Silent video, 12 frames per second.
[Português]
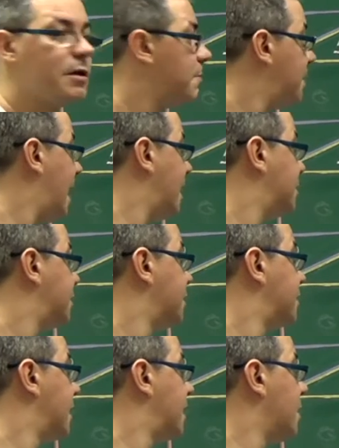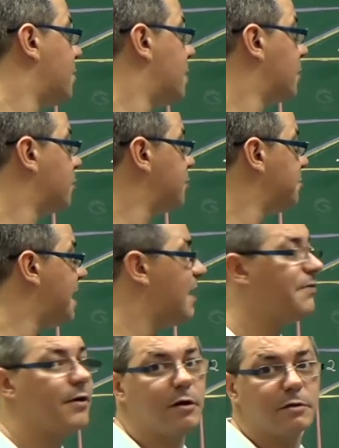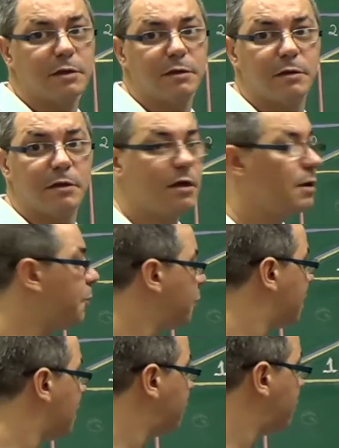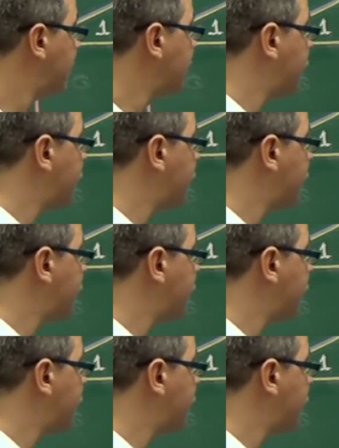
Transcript: Mas isso daqui é um ângulo de meia volta e, portanto, o que